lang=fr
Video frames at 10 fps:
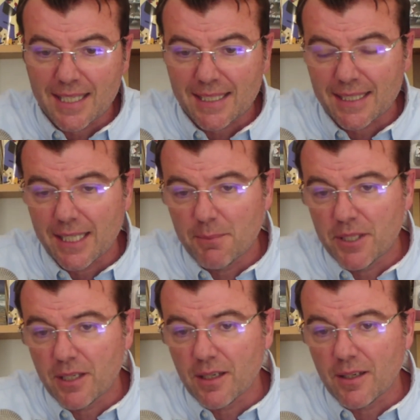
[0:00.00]
Eh
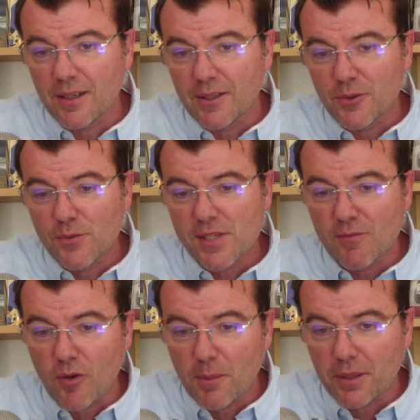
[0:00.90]
bien, nous
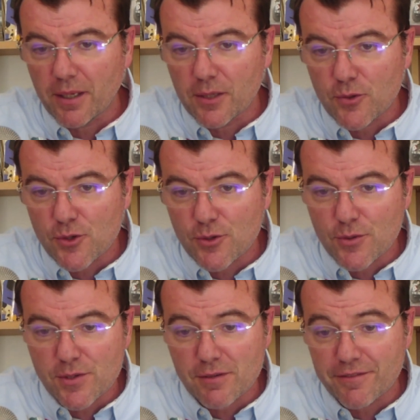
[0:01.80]
avons appris quelque
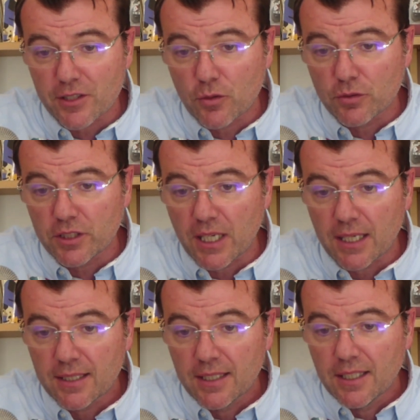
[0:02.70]
chose. En fin de compte, il a,
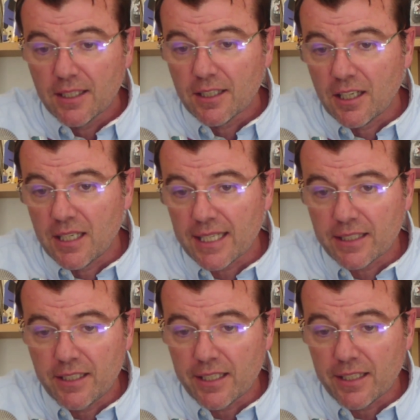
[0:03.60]
il a,
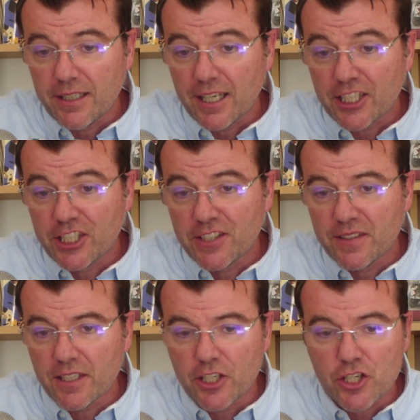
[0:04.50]
il a
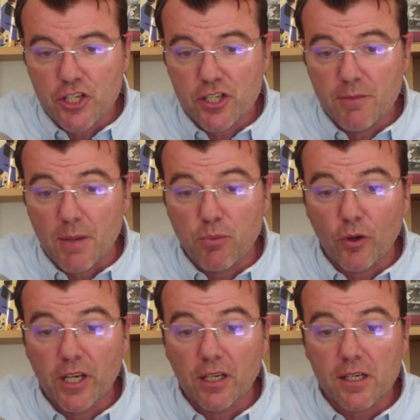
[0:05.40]
quitté les GG. Mais pour
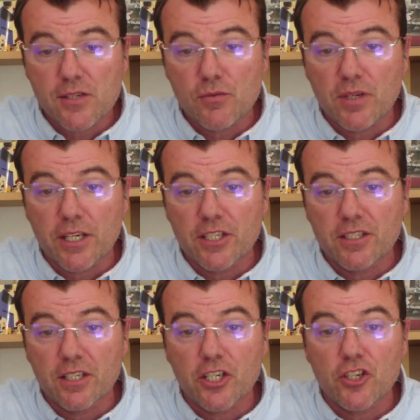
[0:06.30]
quelle raison il a
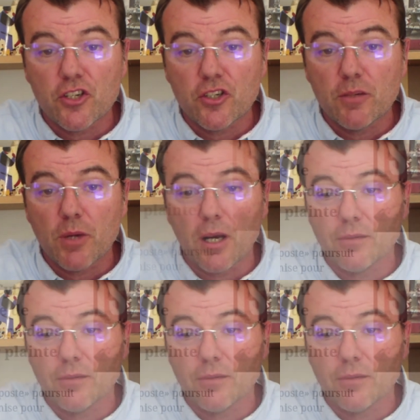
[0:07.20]
quitté les GG bah, eh ben,